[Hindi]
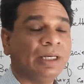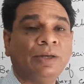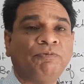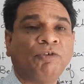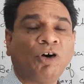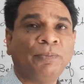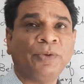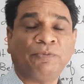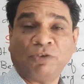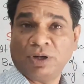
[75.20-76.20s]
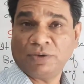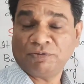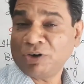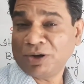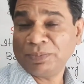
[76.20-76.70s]
इन
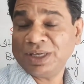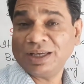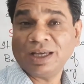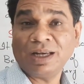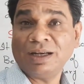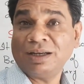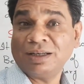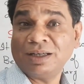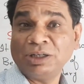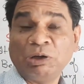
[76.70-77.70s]
फॉर्मिंग एंड